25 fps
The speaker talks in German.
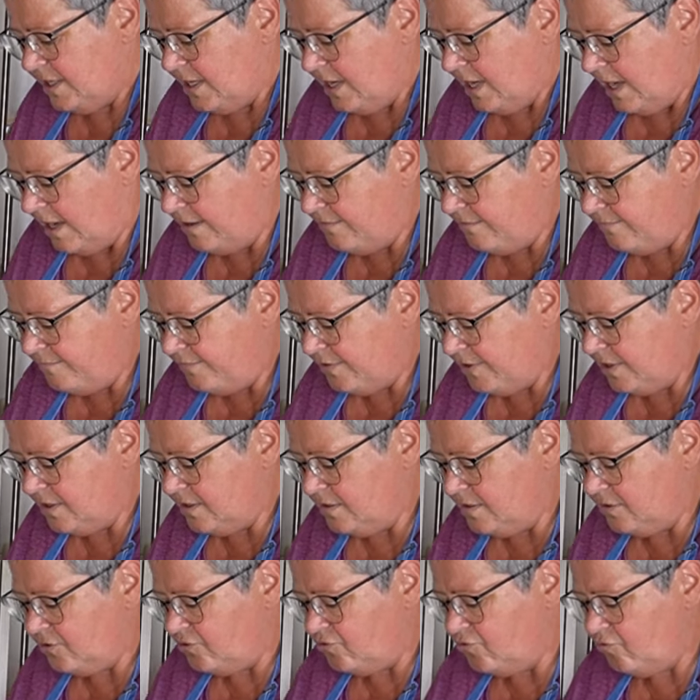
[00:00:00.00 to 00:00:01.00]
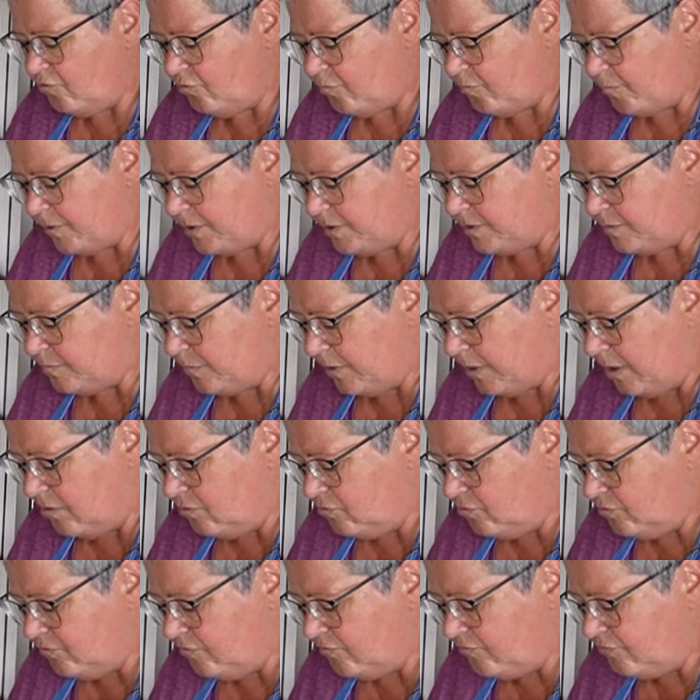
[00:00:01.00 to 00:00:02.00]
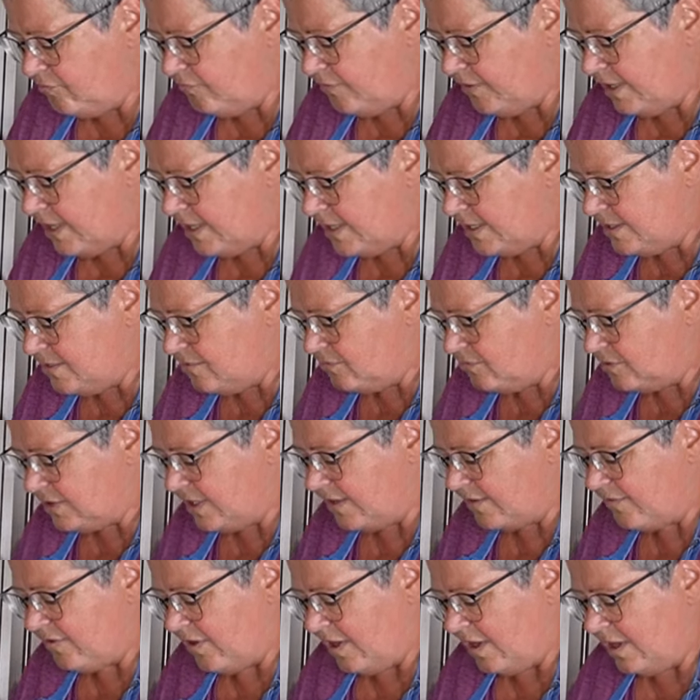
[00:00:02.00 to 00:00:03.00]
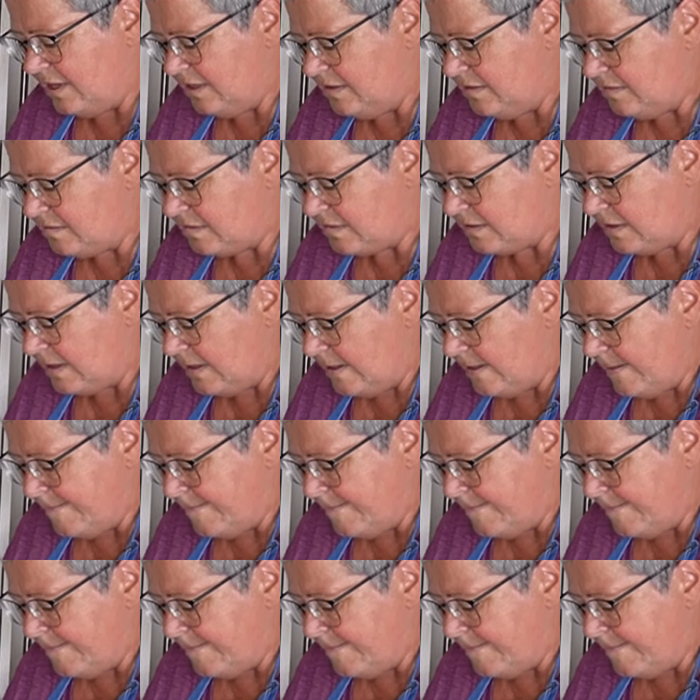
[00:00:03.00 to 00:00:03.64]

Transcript: anfangen knusprig braun zu werden. Und das heißt,